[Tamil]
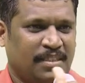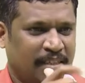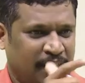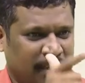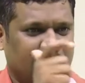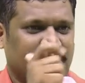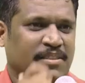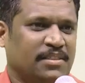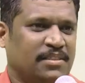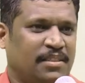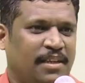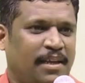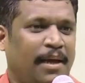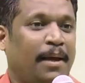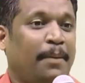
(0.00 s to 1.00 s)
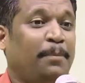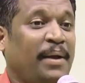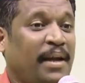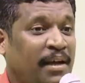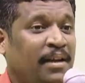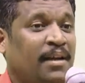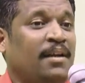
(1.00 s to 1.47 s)
ரெண்டாவது
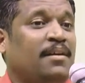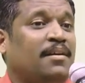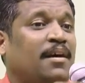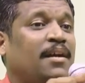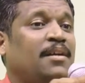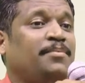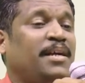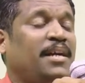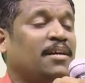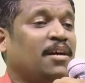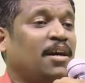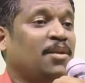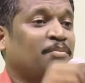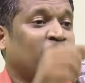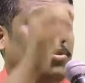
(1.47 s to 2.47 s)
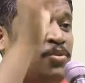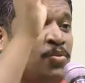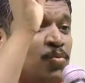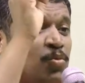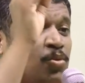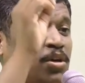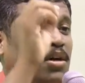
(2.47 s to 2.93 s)
பெண்கள் கால் மேலே கால் போட்டு
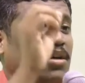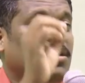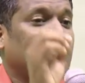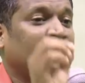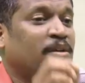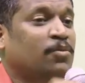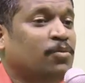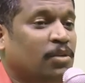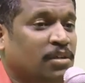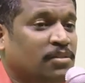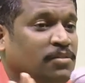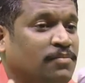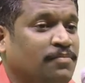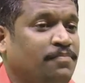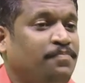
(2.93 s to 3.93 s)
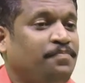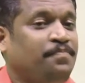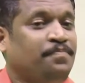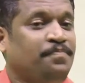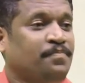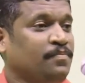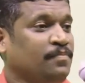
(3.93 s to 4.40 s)
உட்காரவே கூடாது
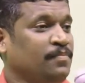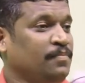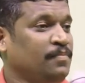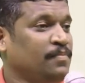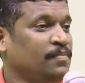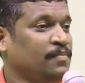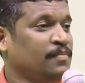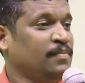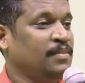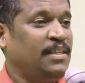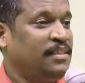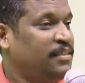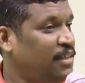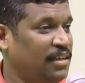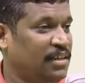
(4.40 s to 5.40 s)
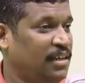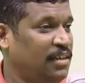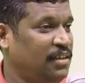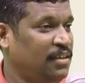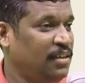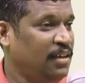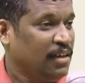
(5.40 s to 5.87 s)
ஏன்
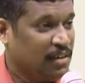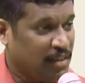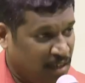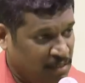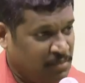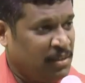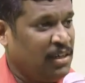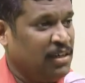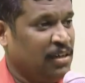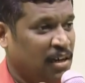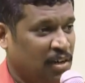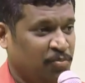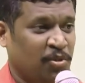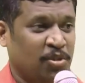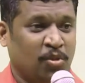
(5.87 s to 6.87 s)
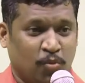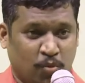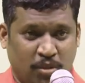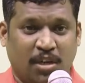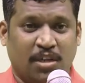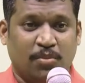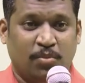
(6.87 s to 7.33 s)
தெரியுங்களா கால் மேலே கால் போட்டு
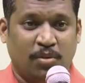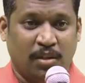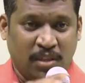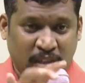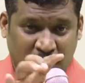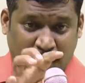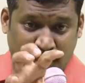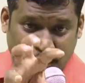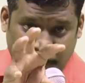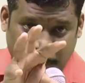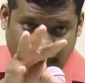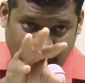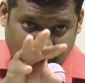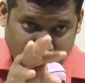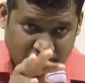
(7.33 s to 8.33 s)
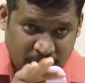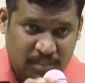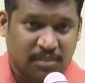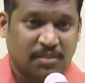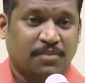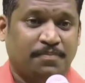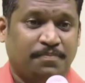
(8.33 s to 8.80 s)
உட்காரும் பொழுது கர்வப்பை
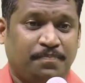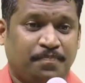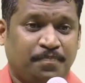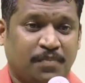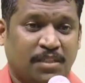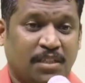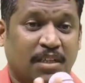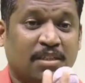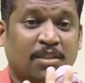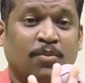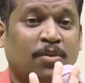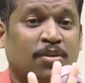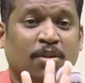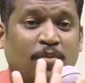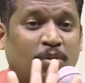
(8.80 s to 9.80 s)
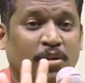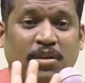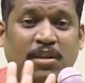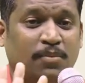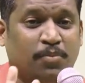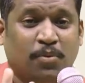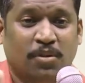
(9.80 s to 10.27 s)
அமுங்குது ரத்த ஓட்டம்
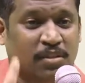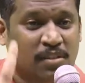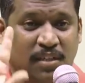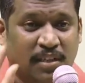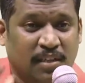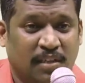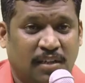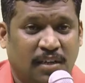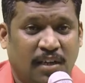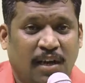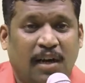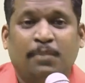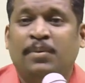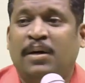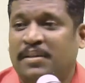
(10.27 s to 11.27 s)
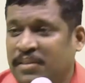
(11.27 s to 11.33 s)
ஒழுங்காக போகிறதில்ல அப்போ